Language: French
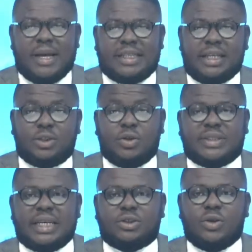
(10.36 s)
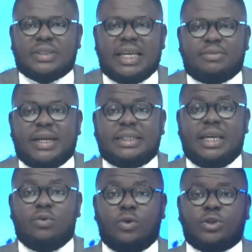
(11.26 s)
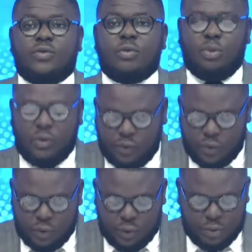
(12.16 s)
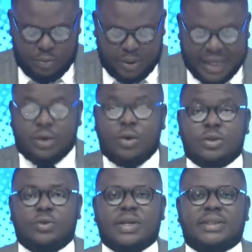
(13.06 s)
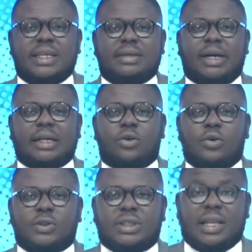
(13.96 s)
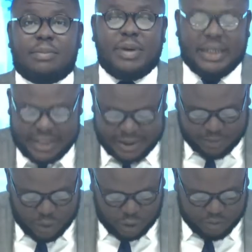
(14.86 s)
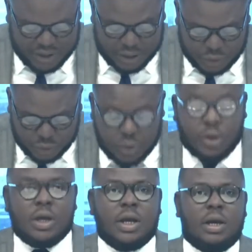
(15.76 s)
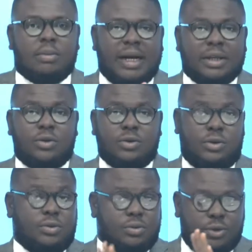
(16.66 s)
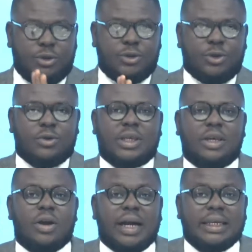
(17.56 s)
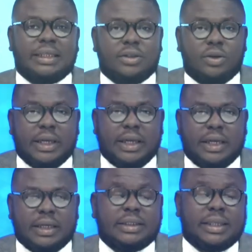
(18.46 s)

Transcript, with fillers: Matin sur 5 sur 7 matin, nous recevons pour vous une braqueuse, une ancienne braqueuse dans la paille des sports, bien sûr. Braqueuse, de ce surnom qui leur a été donné, euh,